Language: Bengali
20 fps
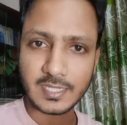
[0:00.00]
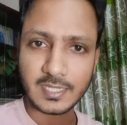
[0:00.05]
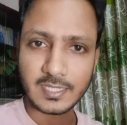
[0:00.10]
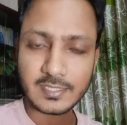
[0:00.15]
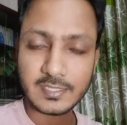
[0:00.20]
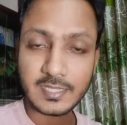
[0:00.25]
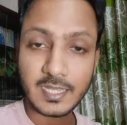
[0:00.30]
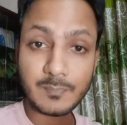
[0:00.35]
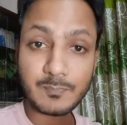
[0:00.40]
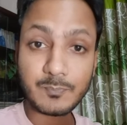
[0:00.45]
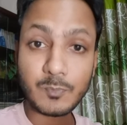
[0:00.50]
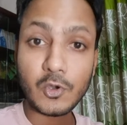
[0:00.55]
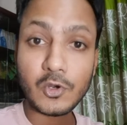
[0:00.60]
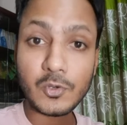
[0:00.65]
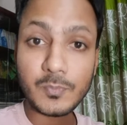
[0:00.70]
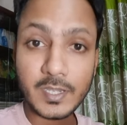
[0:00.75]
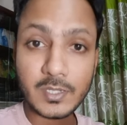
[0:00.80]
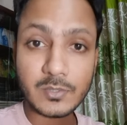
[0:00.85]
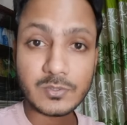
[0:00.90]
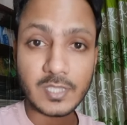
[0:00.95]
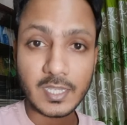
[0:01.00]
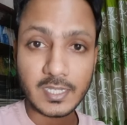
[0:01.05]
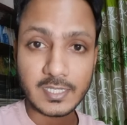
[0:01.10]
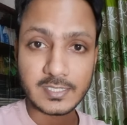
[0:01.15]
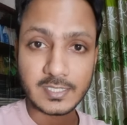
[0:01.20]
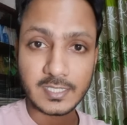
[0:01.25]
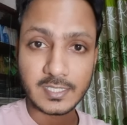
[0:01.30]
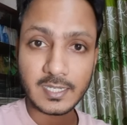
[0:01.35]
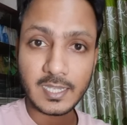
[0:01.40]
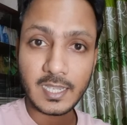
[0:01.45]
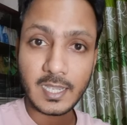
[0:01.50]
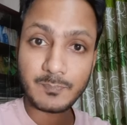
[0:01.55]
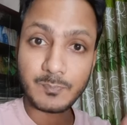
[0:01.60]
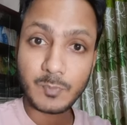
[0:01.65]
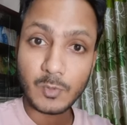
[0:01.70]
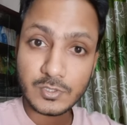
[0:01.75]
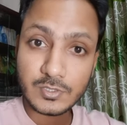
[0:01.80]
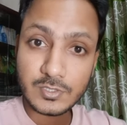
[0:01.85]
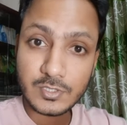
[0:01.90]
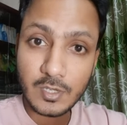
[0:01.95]
যায় তাহলে পড়বে কোথায় সে হ্যাঁ
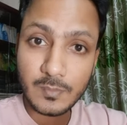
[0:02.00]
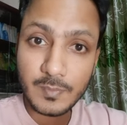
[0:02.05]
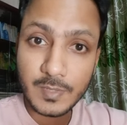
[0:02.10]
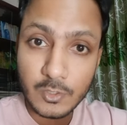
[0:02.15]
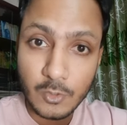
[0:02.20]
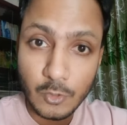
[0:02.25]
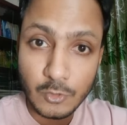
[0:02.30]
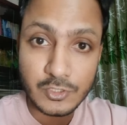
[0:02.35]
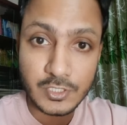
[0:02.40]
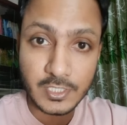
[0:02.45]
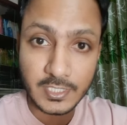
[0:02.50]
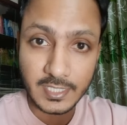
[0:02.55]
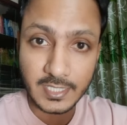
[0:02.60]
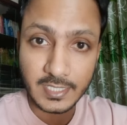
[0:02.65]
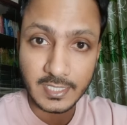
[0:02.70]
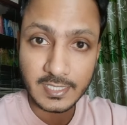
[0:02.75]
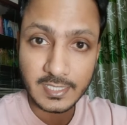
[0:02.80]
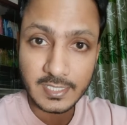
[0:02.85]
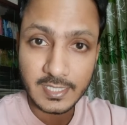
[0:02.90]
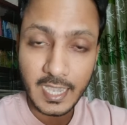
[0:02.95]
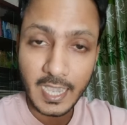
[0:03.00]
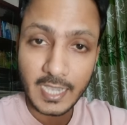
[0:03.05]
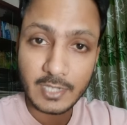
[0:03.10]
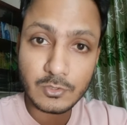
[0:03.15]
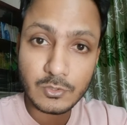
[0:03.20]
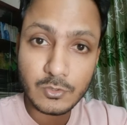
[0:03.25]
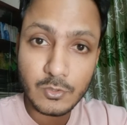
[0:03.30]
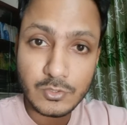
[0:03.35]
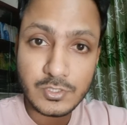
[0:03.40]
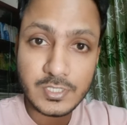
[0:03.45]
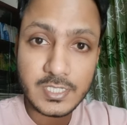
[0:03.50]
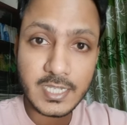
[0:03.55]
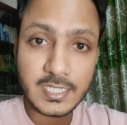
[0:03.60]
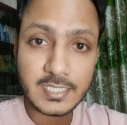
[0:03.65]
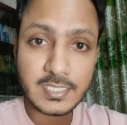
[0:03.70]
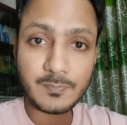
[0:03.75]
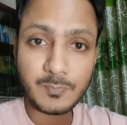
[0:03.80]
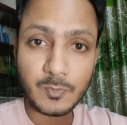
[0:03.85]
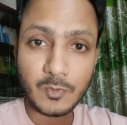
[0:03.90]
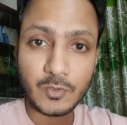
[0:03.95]
পড়তে হবে কোচিংয়ে এখন কোচিংয়ে
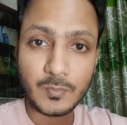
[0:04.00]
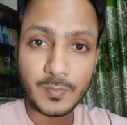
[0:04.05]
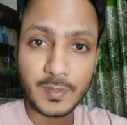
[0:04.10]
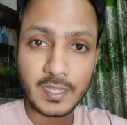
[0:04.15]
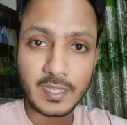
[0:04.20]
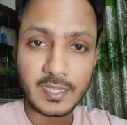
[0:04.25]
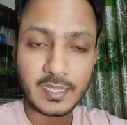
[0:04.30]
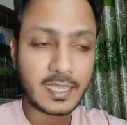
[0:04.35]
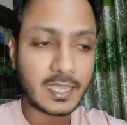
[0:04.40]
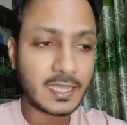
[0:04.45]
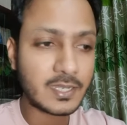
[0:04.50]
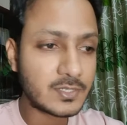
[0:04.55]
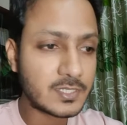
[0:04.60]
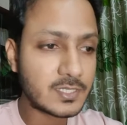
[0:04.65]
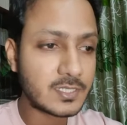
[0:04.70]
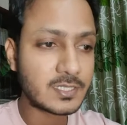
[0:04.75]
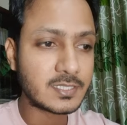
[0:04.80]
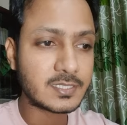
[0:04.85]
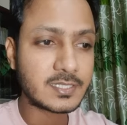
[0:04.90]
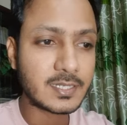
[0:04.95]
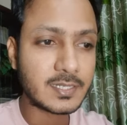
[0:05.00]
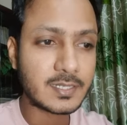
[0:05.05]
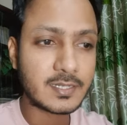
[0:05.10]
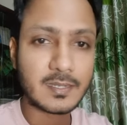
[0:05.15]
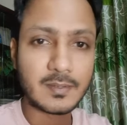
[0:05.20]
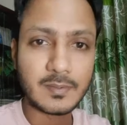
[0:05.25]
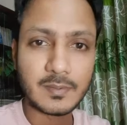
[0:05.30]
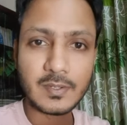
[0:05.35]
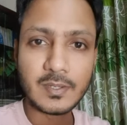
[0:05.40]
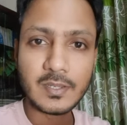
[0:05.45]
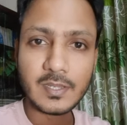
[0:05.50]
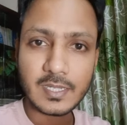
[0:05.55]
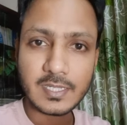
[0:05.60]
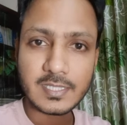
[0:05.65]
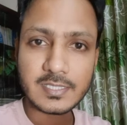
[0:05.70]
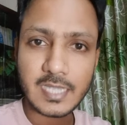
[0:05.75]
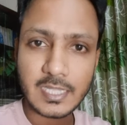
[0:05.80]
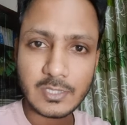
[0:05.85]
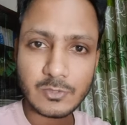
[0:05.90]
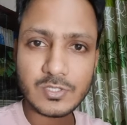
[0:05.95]
যে পড়বে এমনি যে
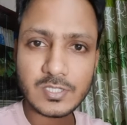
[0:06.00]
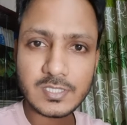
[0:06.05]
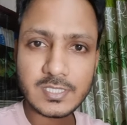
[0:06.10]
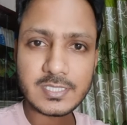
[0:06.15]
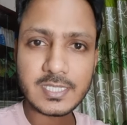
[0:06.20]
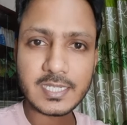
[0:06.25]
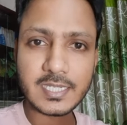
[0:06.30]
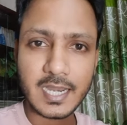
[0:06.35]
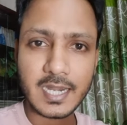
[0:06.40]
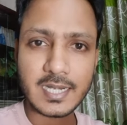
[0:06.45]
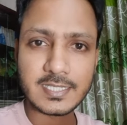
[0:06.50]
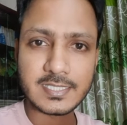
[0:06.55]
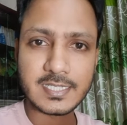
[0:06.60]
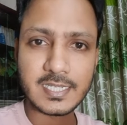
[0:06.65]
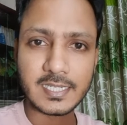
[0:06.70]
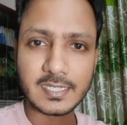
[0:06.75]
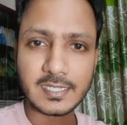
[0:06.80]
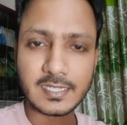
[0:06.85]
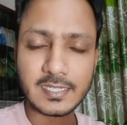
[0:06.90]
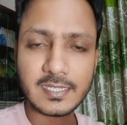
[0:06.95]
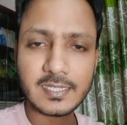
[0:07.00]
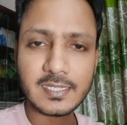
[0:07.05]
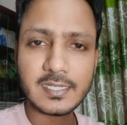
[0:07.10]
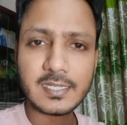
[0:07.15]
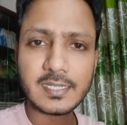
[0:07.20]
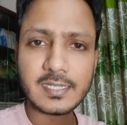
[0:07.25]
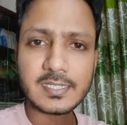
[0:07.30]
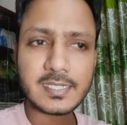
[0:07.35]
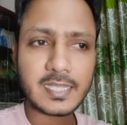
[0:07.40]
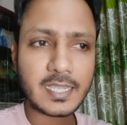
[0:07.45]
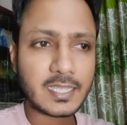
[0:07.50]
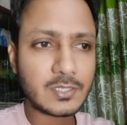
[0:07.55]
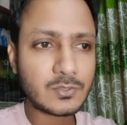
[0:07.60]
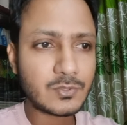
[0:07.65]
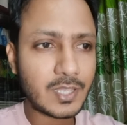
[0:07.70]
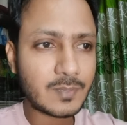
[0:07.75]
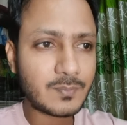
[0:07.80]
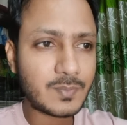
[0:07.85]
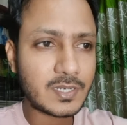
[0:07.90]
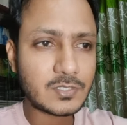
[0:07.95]
ছাত্রছাত্রী যে গার্জেন সে কিন্তু
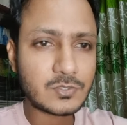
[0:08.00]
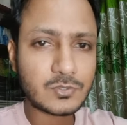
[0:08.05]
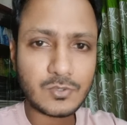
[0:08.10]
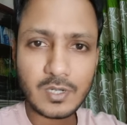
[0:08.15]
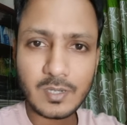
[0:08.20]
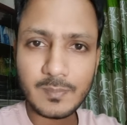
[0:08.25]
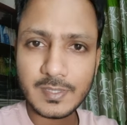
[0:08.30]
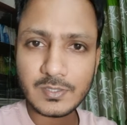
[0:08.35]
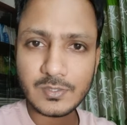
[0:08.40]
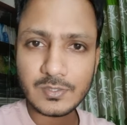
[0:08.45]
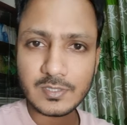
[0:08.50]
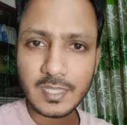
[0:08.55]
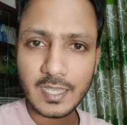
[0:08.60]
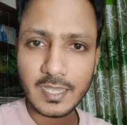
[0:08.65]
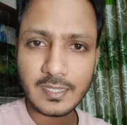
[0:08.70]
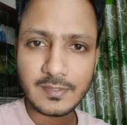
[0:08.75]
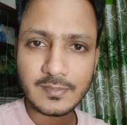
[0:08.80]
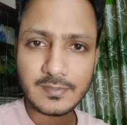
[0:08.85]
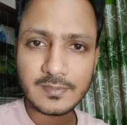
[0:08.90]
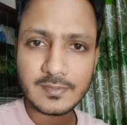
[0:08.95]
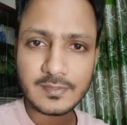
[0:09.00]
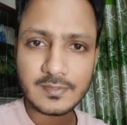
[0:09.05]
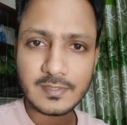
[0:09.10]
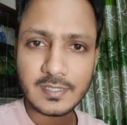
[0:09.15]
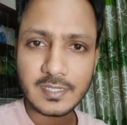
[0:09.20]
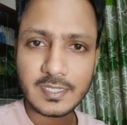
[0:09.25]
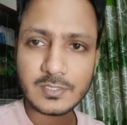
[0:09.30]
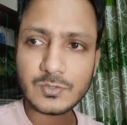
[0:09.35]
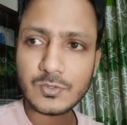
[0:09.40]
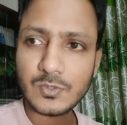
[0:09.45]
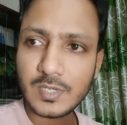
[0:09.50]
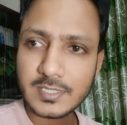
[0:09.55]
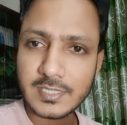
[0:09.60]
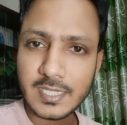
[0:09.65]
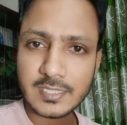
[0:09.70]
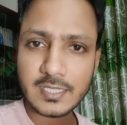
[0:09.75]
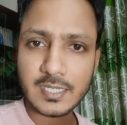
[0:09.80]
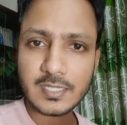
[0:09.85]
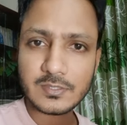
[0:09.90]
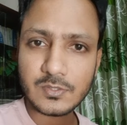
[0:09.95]
একবার স্কুলে বেতন দেয় স্কুলে
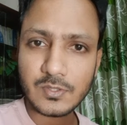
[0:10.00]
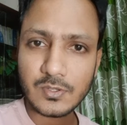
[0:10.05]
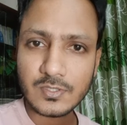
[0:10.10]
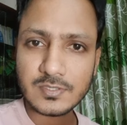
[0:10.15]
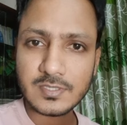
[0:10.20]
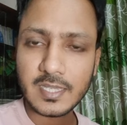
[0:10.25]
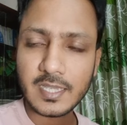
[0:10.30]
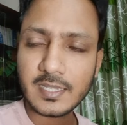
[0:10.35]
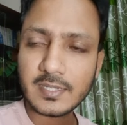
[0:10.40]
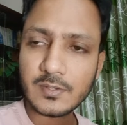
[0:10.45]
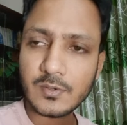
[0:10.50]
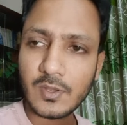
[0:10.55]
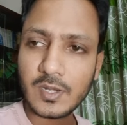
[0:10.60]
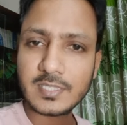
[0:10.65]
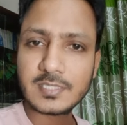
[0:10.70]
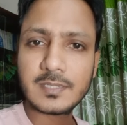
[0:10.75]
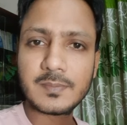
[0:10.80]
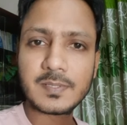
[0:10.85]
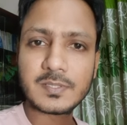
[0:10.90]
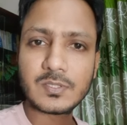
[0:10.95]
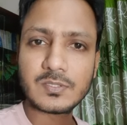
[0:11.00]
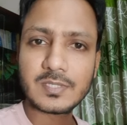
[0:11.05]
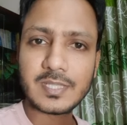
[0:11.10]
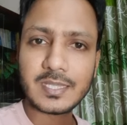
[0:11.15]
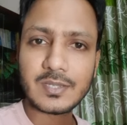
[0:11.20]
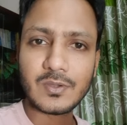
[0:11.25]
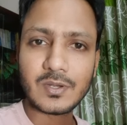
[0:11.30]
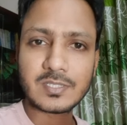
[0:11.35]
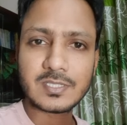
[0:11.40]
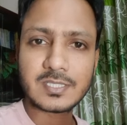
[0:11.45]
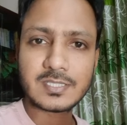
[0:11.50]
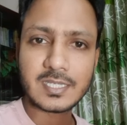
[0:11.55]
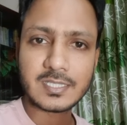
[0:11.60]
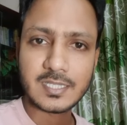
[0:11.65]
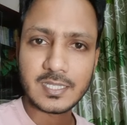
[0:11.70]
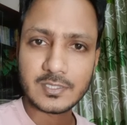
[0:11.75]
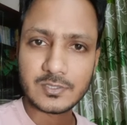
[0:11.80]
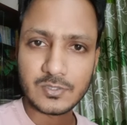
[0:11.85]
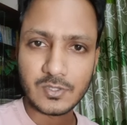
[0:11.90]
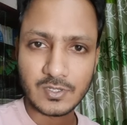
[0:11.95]
যাতায়াত খরচ দেয় কলেজে বেতন দেয় কলেজে
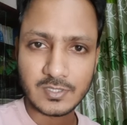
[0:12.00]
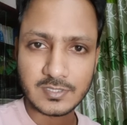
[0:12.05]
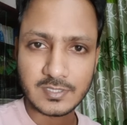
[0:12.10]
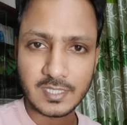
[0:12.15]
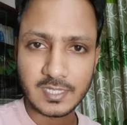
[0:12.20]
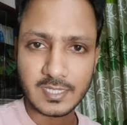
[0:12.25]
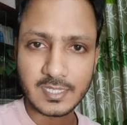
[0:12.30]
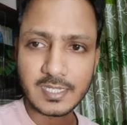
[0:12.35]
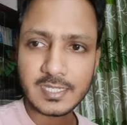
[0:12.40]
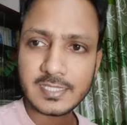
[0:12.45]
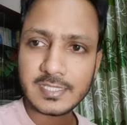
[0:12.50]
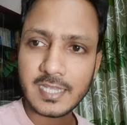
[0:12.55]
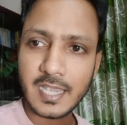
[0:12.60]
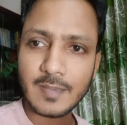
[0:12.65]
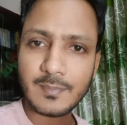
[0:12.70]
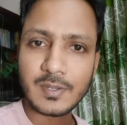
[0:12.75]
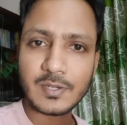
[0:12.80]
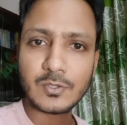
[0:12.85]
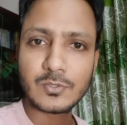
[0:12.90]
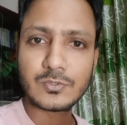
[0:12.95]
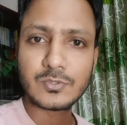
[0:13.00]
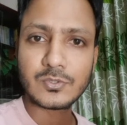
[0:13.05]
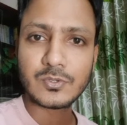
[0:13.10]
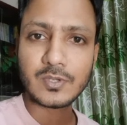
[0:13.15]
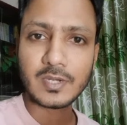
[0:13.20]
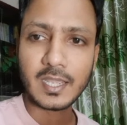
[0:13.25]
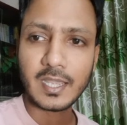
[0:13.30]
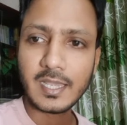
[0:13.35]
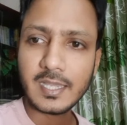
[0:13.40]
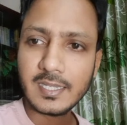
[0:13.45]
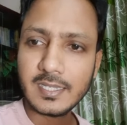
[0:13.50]
যাতায়াত খরচ দেয় সে আবার নতুন করে